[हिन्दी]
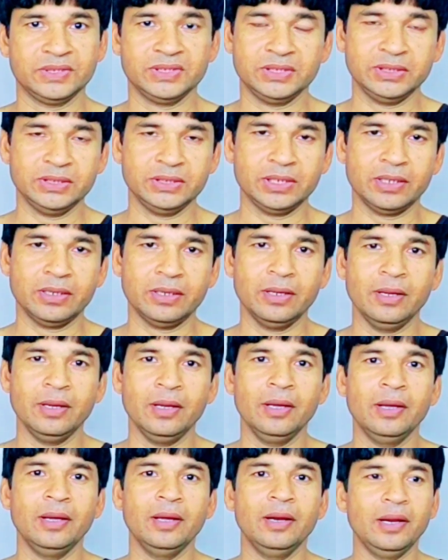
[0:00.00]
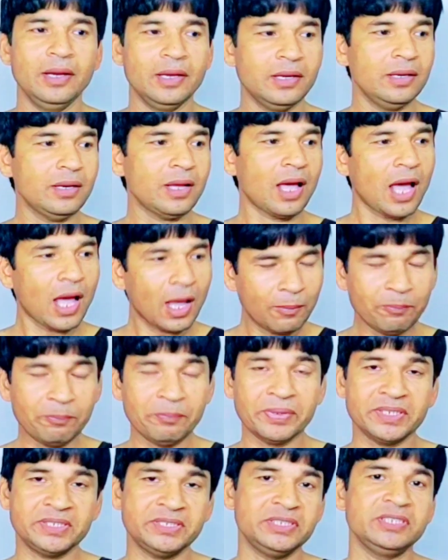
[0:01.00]
ठीक है लेकिन
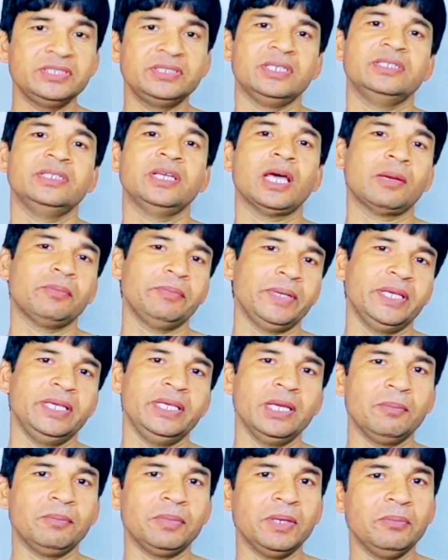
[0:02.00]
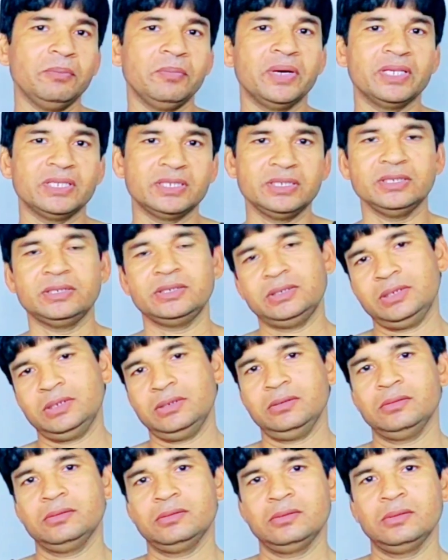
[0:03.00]
आप पच्चीस हज़ार में ही अपनी मर्जी से